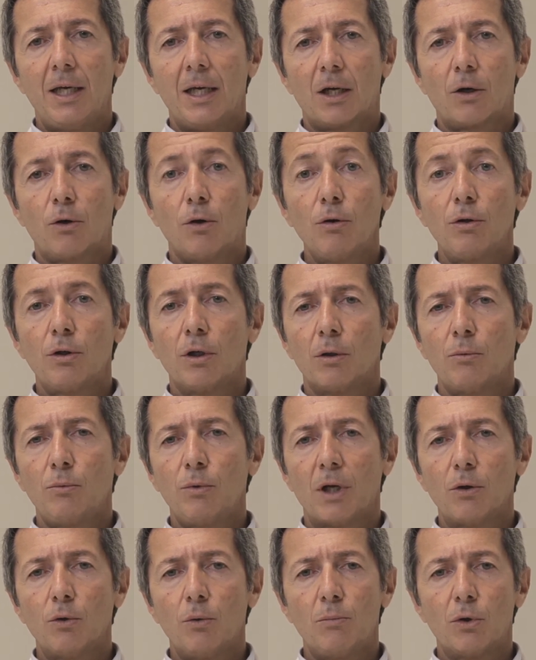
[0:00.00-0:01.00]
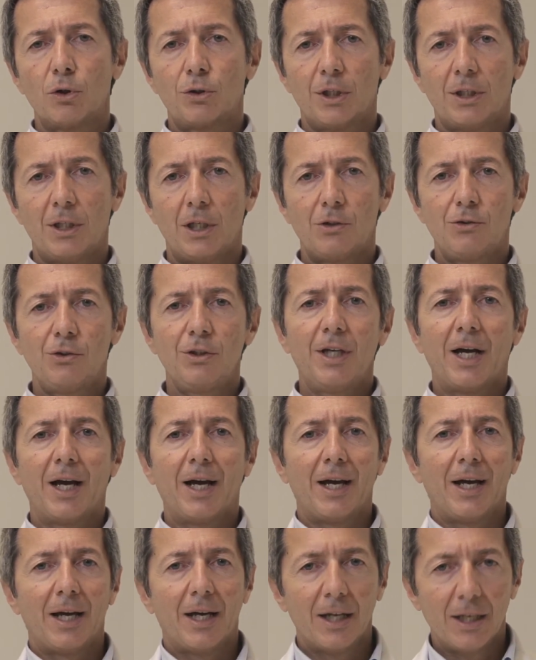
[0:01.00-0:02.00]
con una
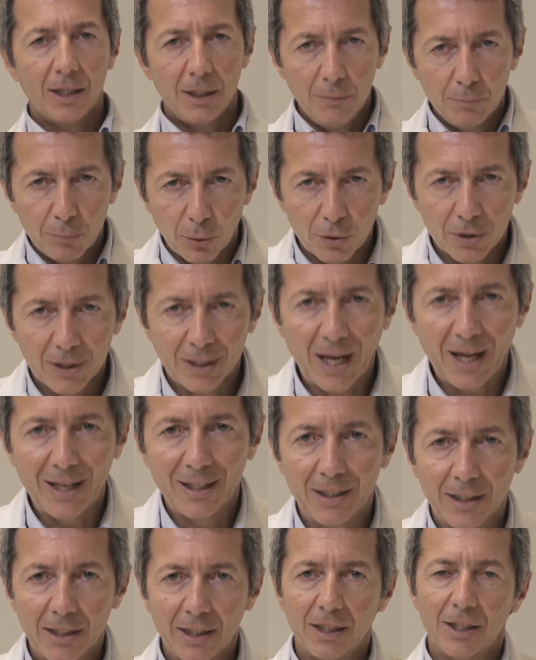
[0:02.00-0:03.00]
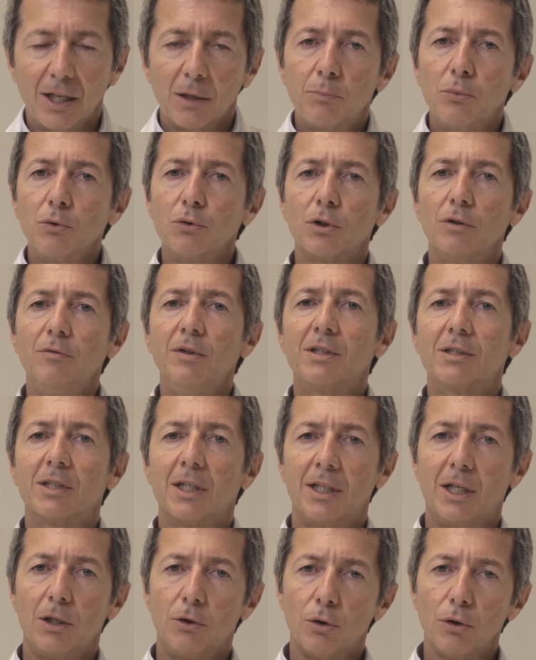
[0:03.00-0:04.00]
lomboscialgia importante dal punto di
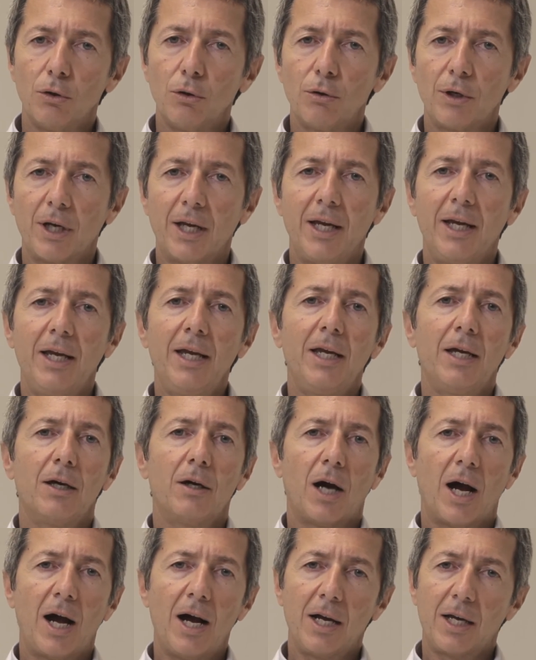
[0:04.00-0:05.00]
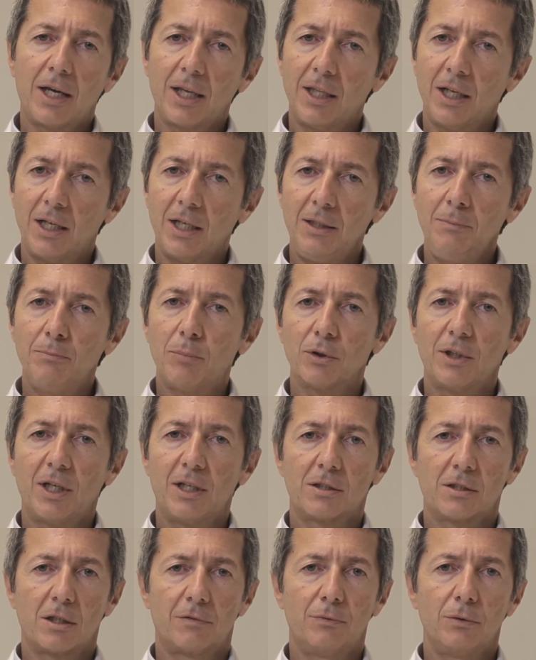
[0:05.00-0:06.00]
vista del dolore e anche
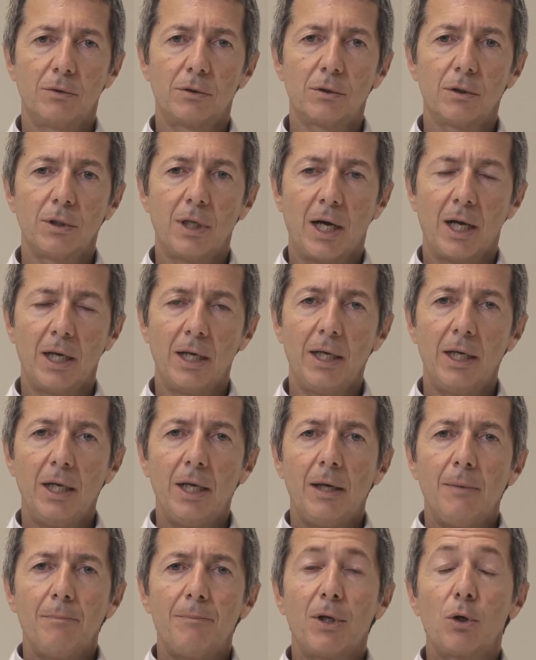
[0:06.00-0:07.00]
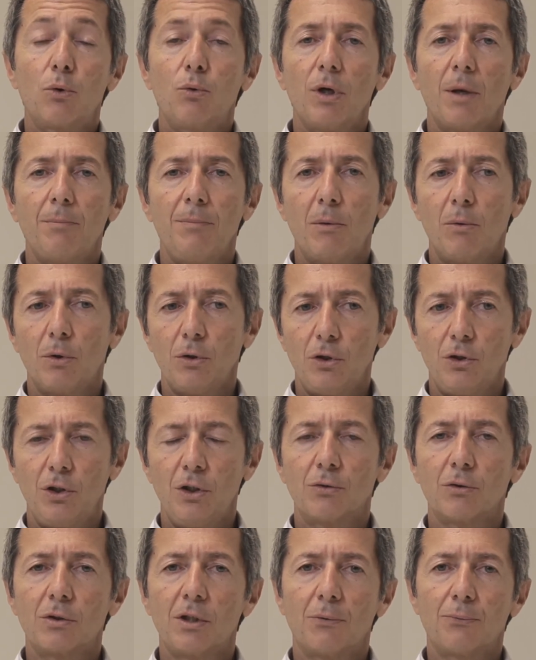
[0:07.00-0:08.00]
dell'impotenza funzionale, per cui abbiamo
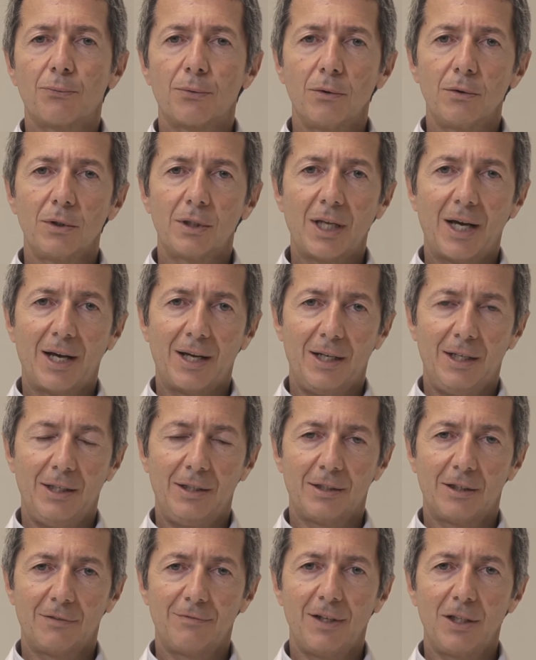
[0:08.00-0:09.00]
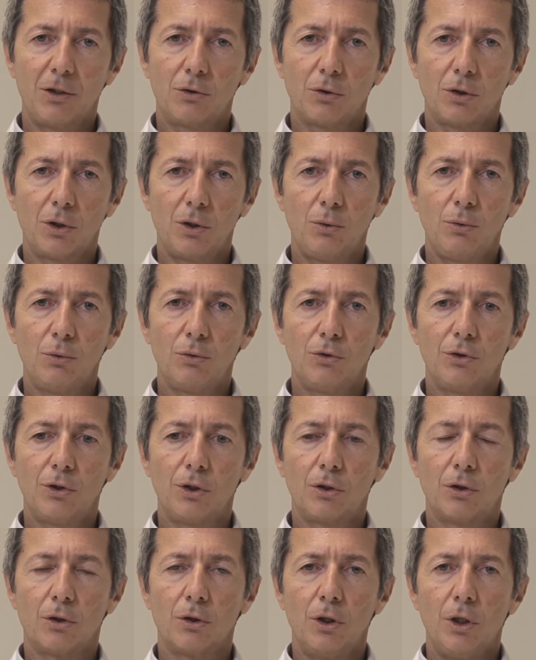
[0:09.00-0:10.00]
deciso di affrontare l'intervento
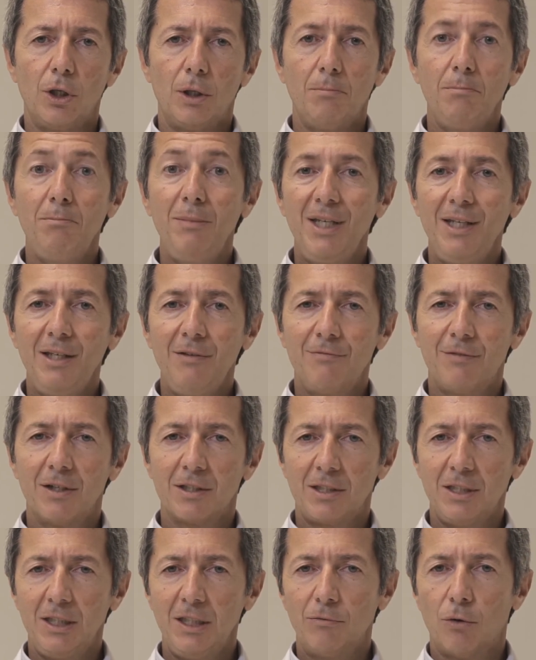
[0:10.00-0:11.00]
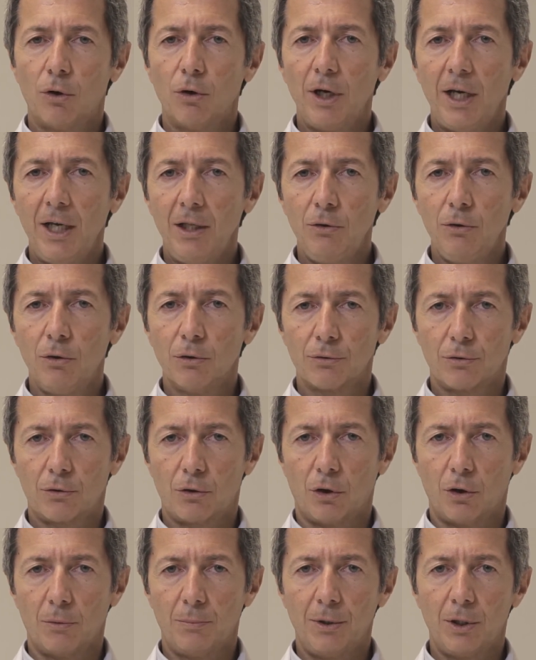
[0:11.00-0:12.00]
chirurgico mini-invasivo
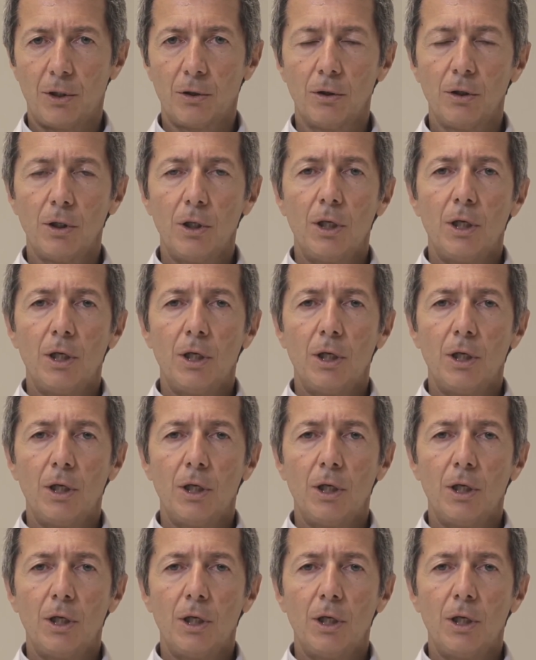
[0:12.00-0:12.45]
endoscopico